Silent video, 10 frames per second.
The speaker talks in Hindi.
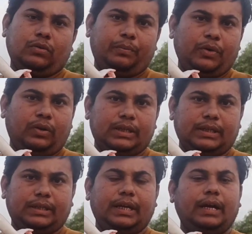उपयोग कर
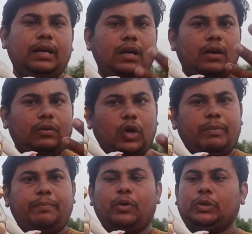सकते हैं कोई
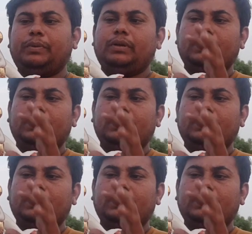भी पुष्प